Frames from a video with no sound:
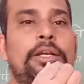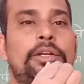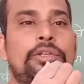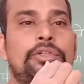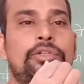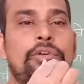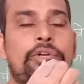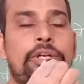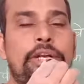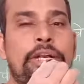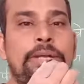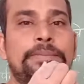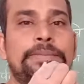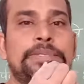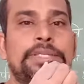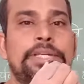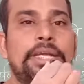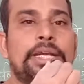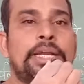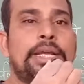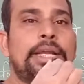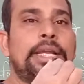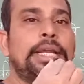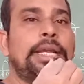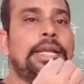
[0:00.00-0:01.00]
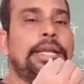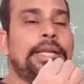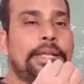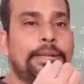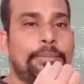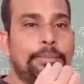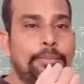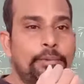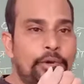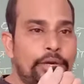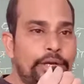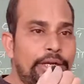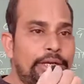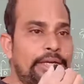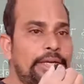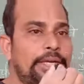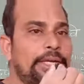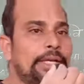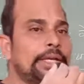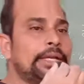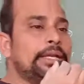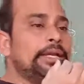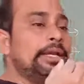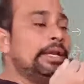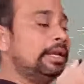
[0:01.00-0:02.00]
जो टर्म्स हैं यानी कि पॉइंट
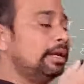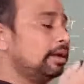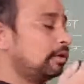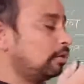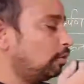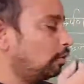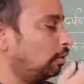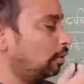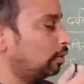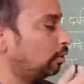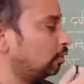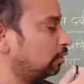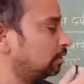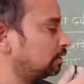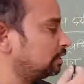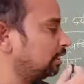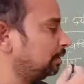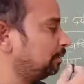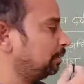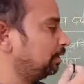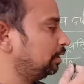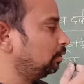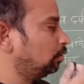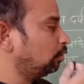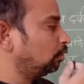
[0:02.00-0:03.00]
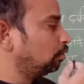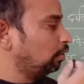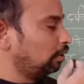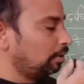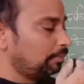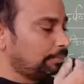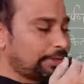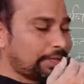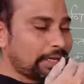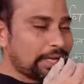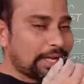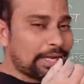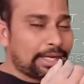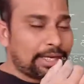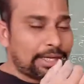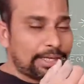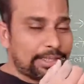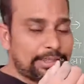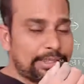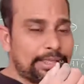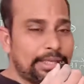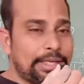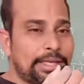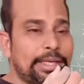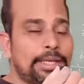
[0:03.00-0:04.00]
हैं कौन कौन से बिंदु को हम क्या
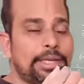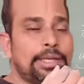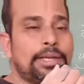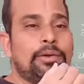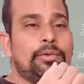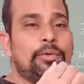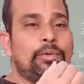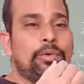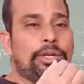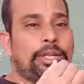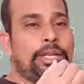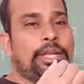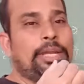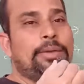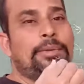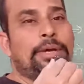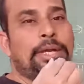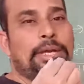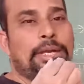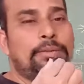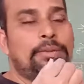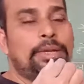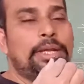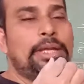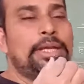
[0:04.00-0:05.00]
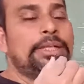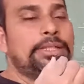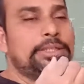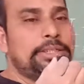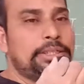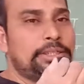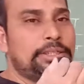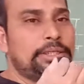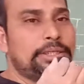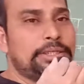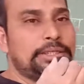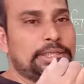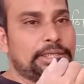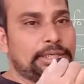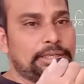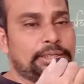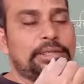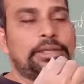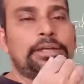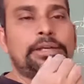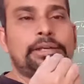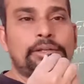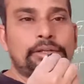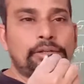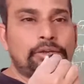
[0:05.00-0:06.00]
कहते हैं उनके बारे में चित्र से
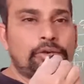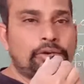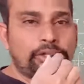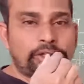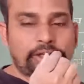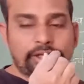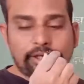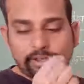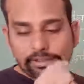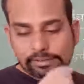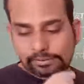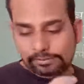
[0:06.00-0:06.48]
नोट करें